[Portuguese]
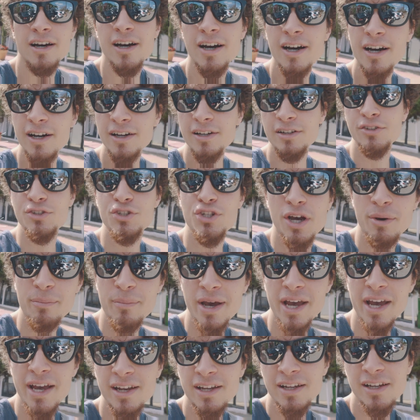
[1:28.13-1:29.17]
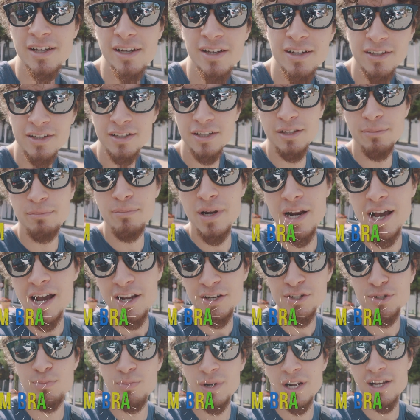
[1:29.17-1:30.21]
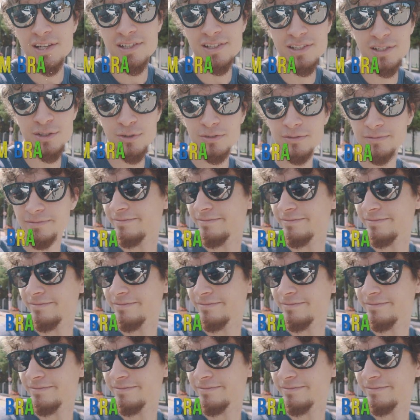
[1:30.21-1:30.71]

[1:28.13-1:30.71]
Ande América e Brad Brasil.